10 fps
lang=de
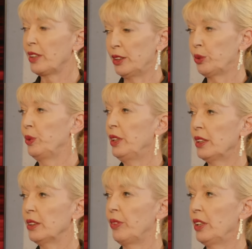
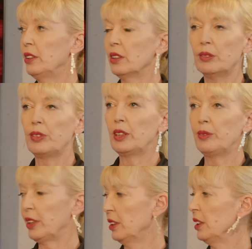kalkuliert, weil irgendwann
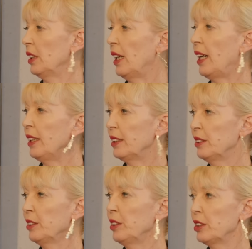werden sie ihre
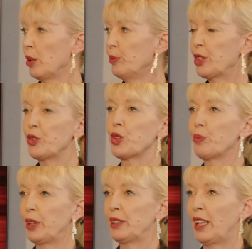eigene islamistische
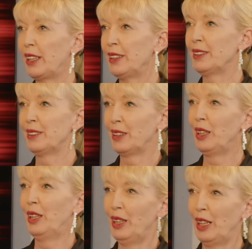Partei
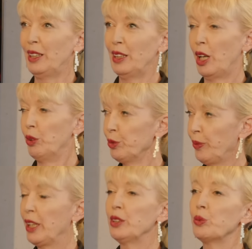äh,
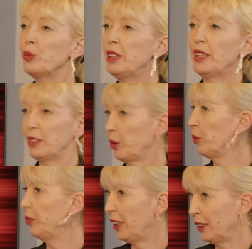aufmachen und die dann
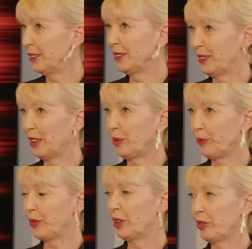auch wählen. Ja,
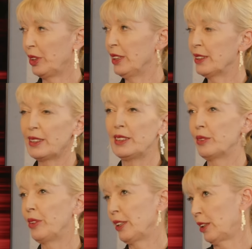und dann verlieren sie
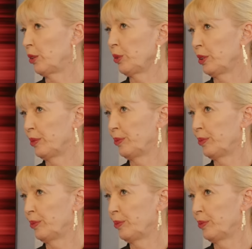diese Wähler auch.